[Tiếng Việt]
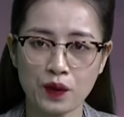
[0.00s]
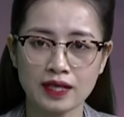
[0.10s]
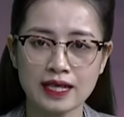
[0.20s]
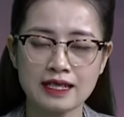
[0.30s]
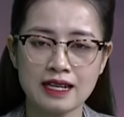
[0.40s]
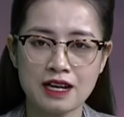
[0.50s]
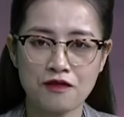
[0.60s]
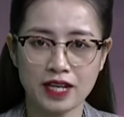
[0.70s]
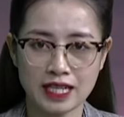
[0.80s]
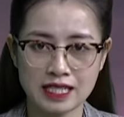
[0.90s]
Quảng Ninh
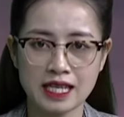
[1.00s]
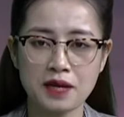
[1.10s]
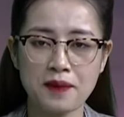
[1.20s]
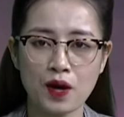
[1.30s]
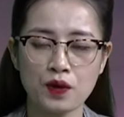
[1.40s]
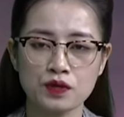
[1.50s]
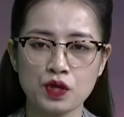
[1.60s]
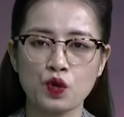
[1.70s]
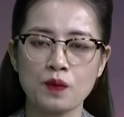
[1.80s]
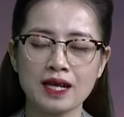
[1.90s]
và địa chỉ email
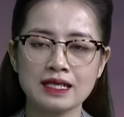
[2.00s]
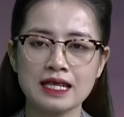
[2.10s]
chuyện của bác